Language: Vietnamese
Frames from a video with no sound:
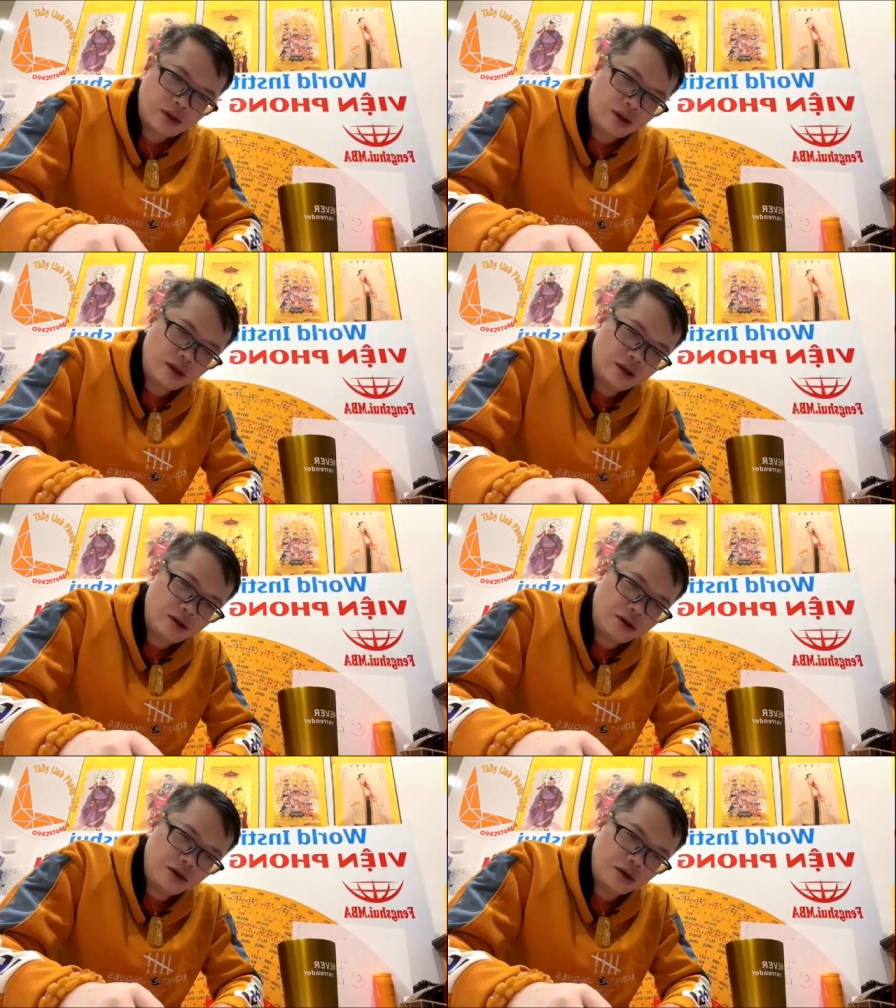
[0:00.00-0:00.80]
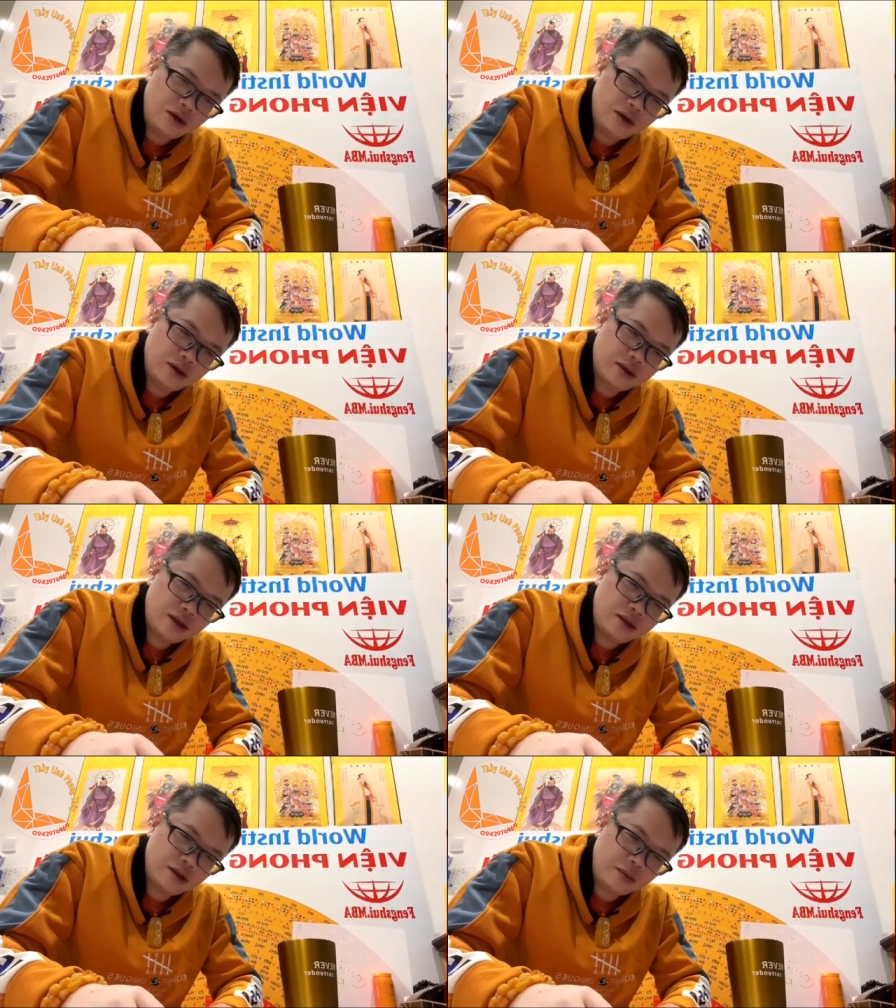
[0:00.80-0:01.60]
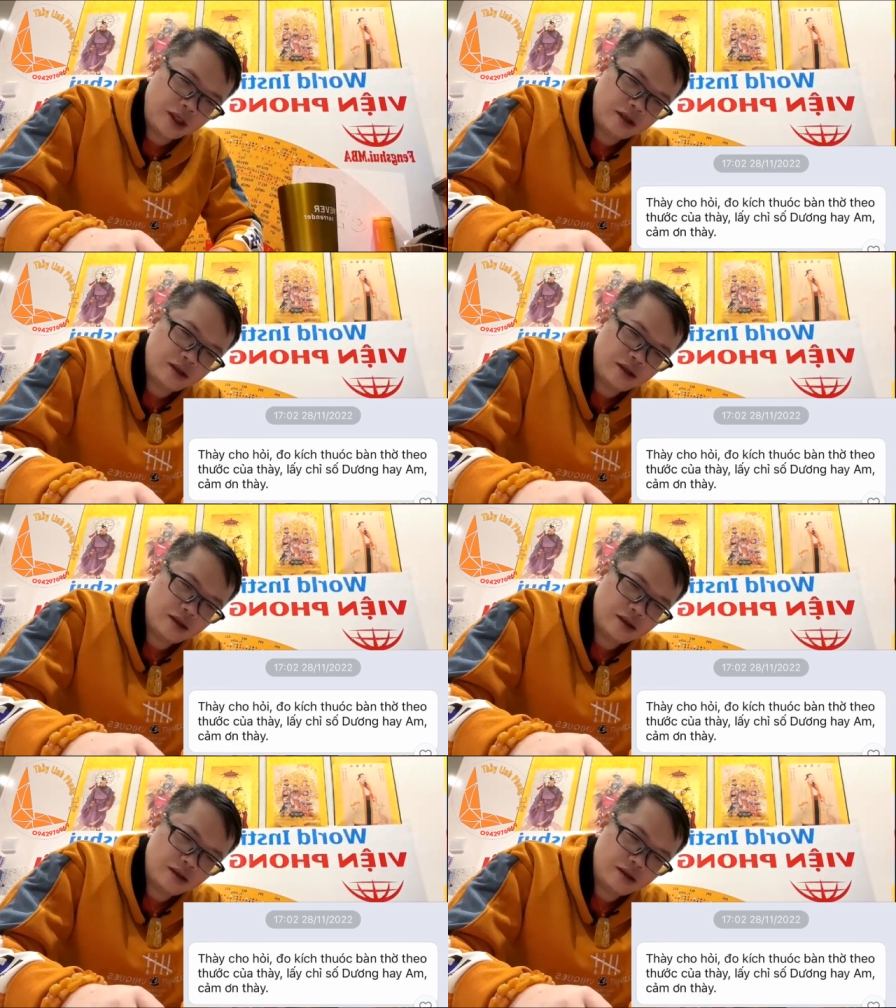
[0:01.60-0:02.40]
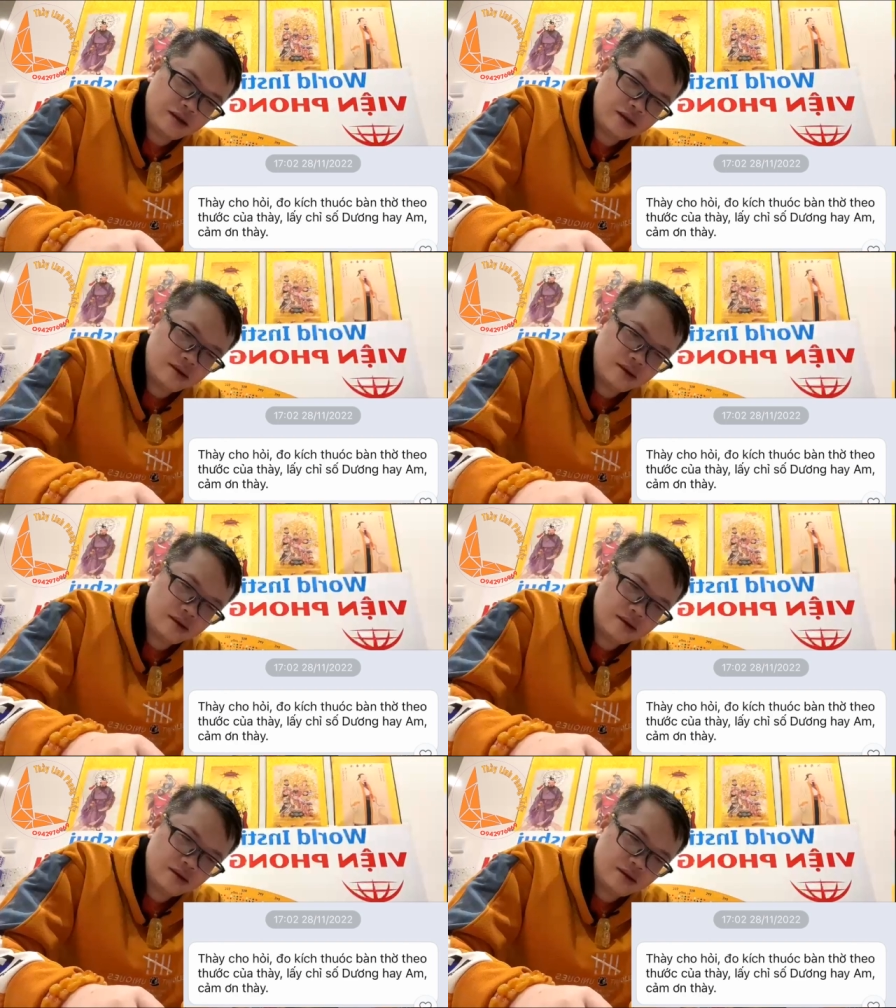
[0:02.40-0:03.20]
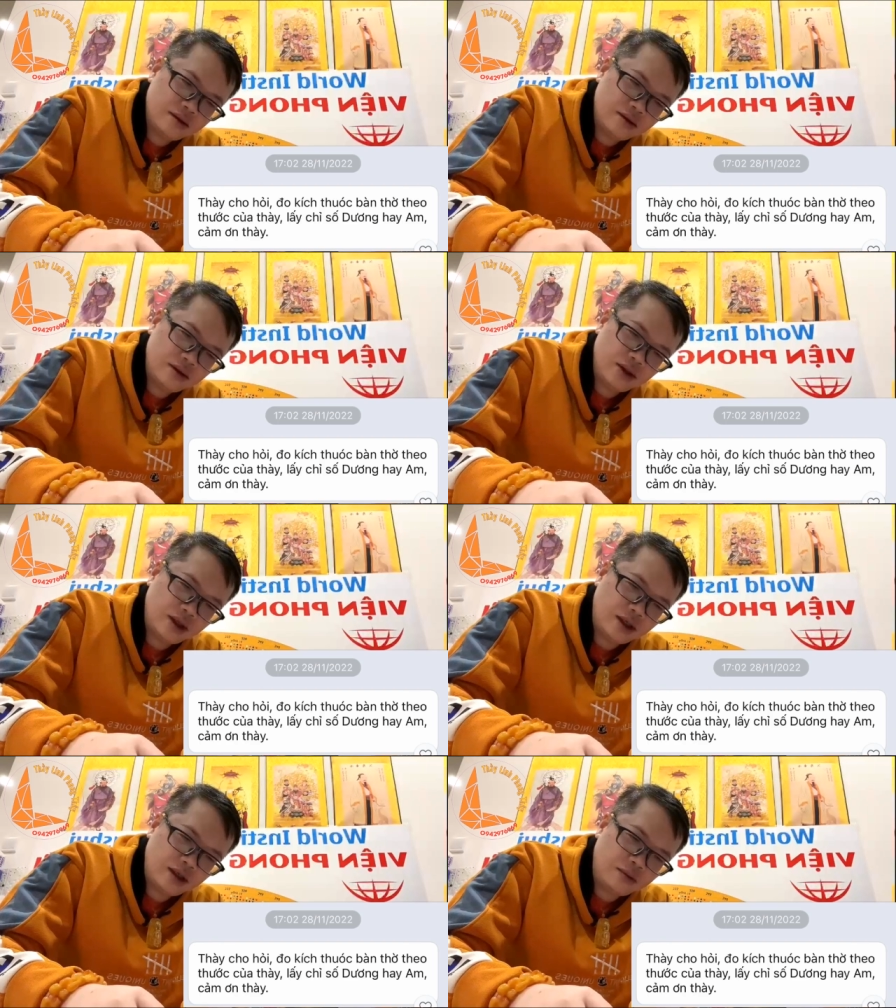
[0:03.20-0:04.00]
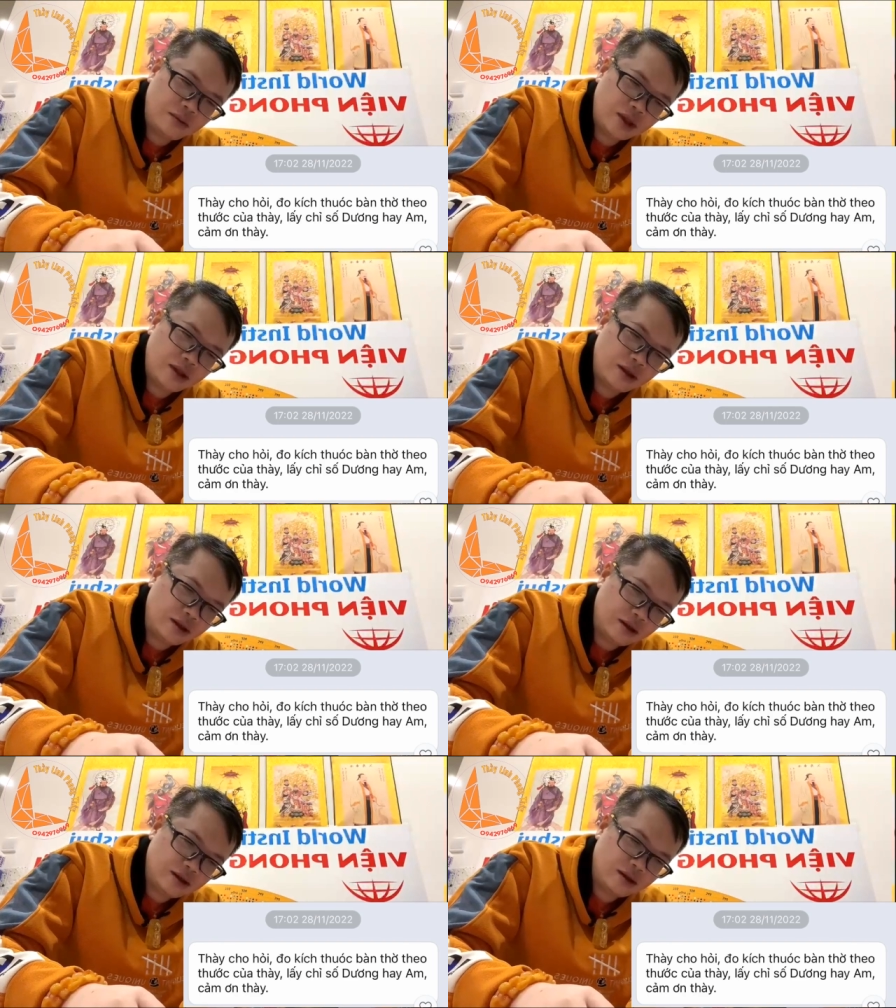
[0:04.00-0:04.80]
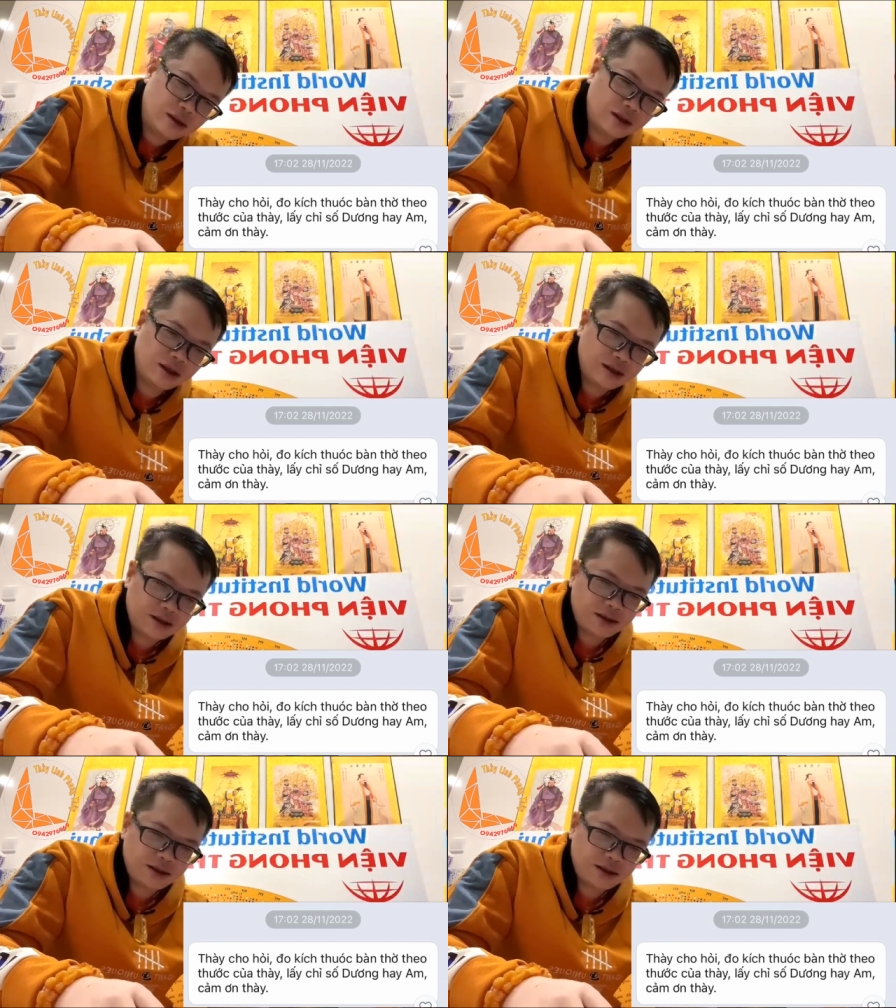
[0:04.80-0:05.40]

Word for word: thầy cho hỏi đo kích thước bàn thờ dương hay âm bàn thờ là